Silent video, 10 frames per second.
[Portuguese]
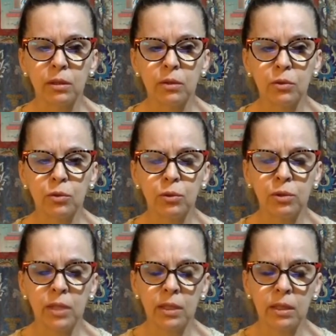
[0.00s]

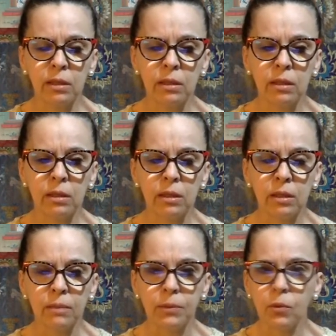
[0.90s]
Sudodana
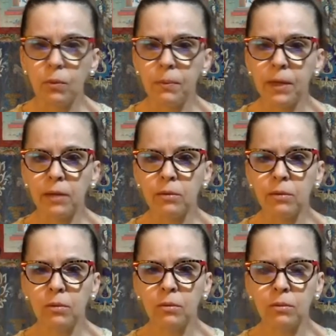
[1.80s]
preocupado
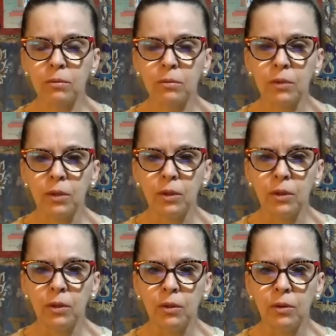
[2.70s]
com,
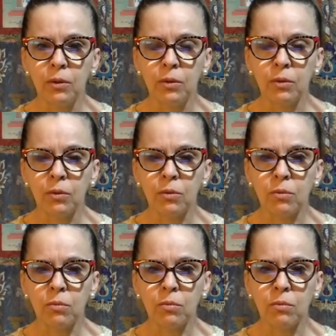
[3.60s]

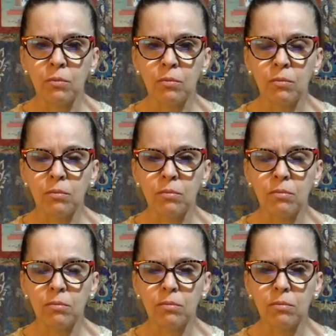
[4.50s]
com
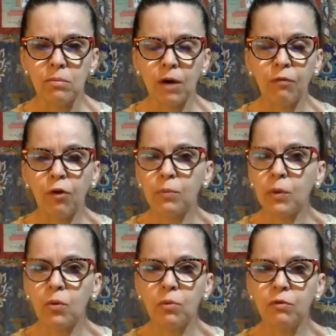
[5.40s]
a forma
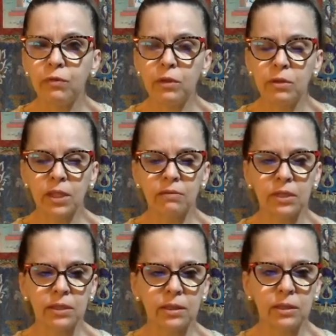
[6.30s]
como o filho estava
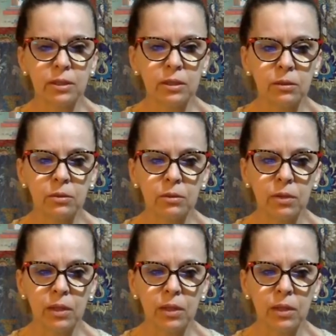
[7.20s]
se sentindo.